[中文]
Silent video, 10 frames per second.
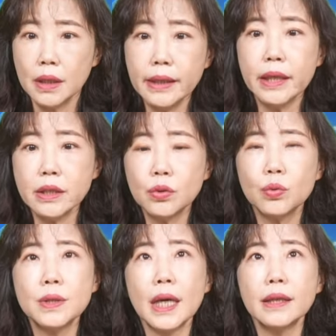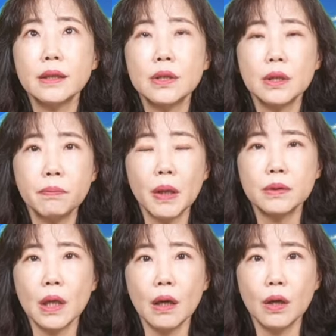他应该是独家的这个
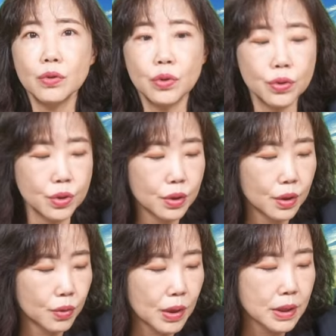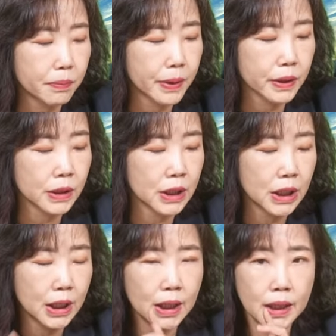报道啊，就是 Rosenberg
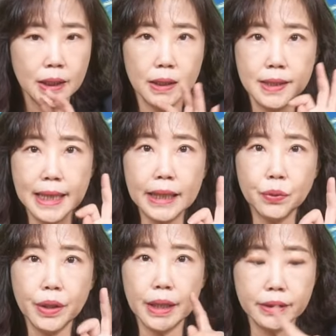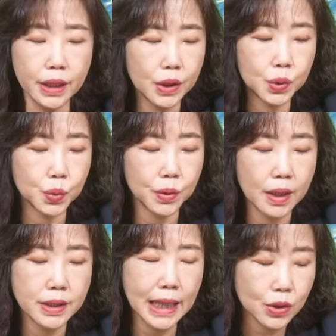呢，呃，三个月第二度
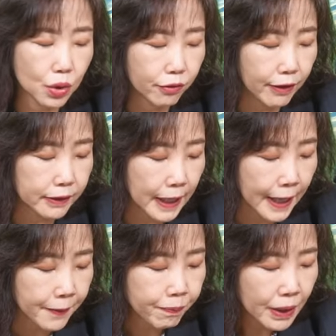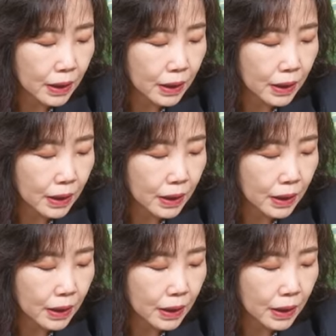啊，下周访台，